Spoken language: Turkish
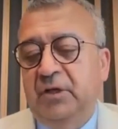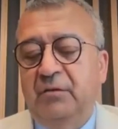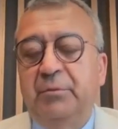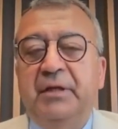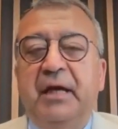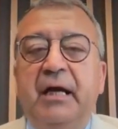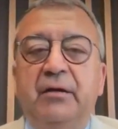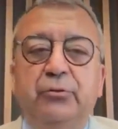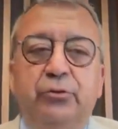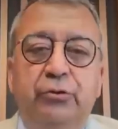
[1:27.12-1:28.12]
katma
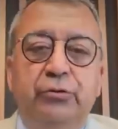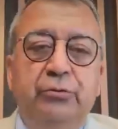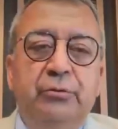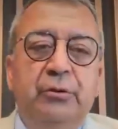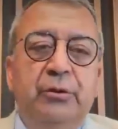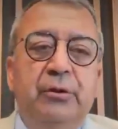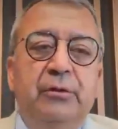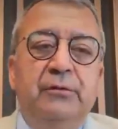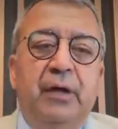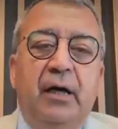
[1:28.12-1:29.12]
değerli ürün,
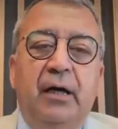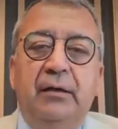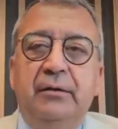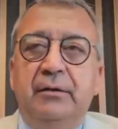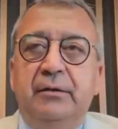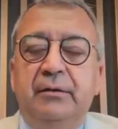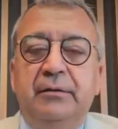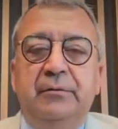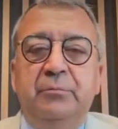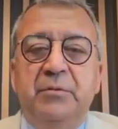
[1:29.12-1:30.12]
daha
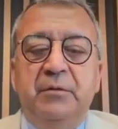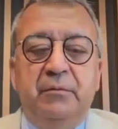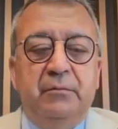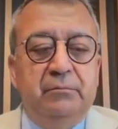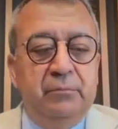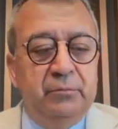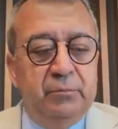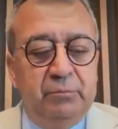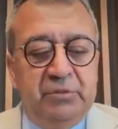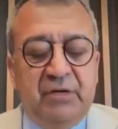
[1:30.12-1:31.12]
e,
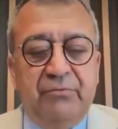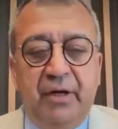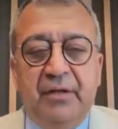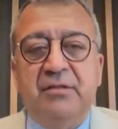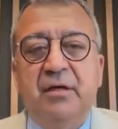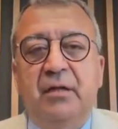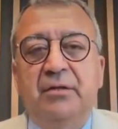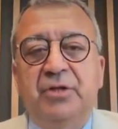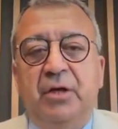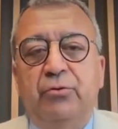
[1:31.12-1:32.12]
bize fayda
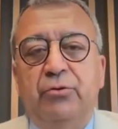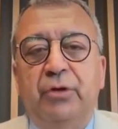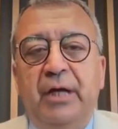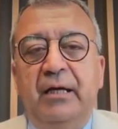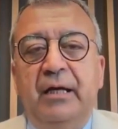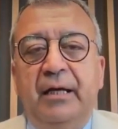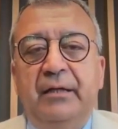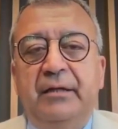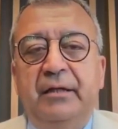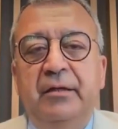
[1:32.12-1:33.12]
sağlayacak ürünlerle
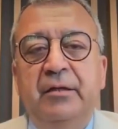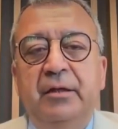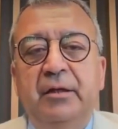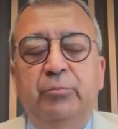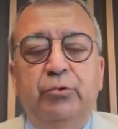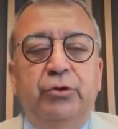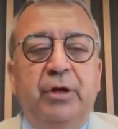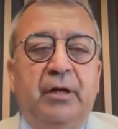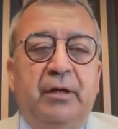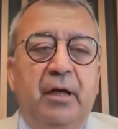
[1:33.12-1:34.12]
ilgili
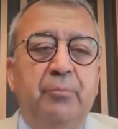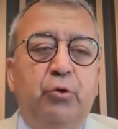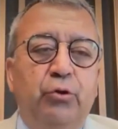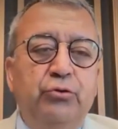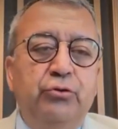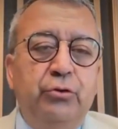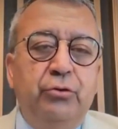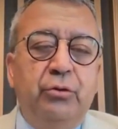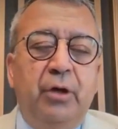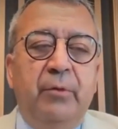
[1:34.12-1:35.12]
bugüne kadar hep
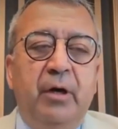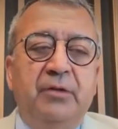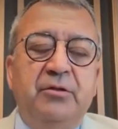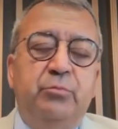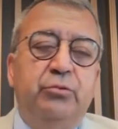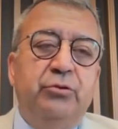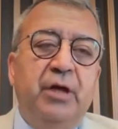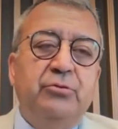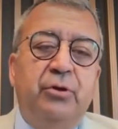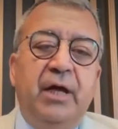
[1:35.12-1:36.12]
konuşuyorduk ama artık
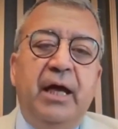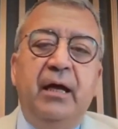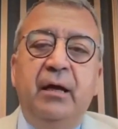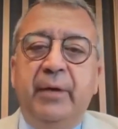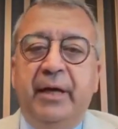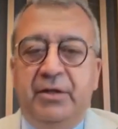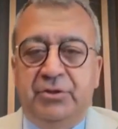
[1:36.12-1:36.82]
buradan sonra eyleme